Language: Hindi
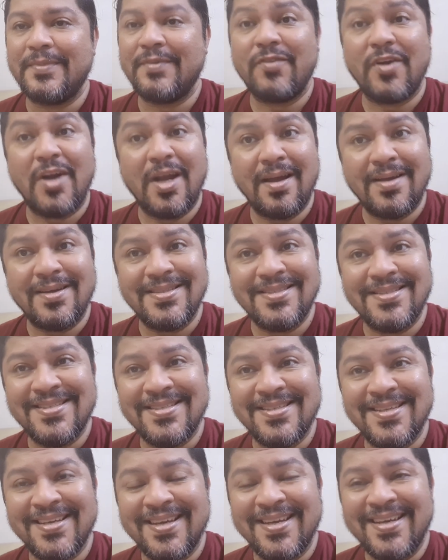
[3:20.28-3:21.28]

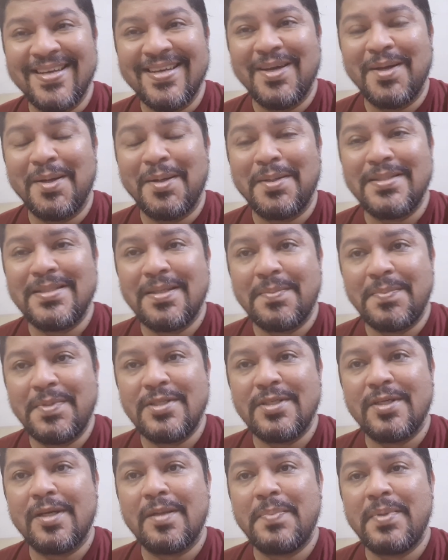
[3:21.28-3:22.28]
फ्रांस सभी
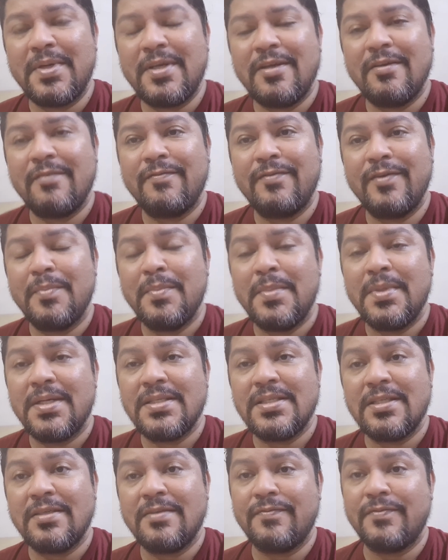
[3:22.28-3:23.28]
जगह पे ये फिल्म न
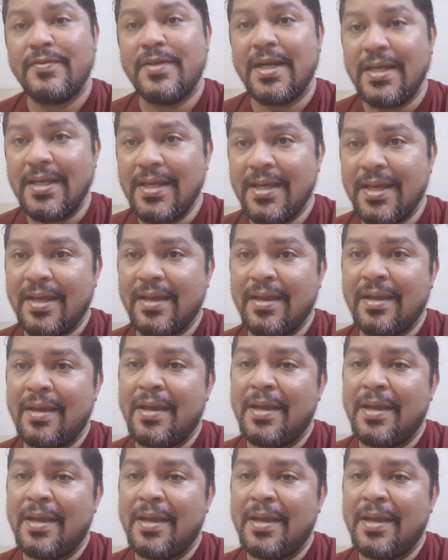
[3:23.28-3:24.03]
सिर्फ गई है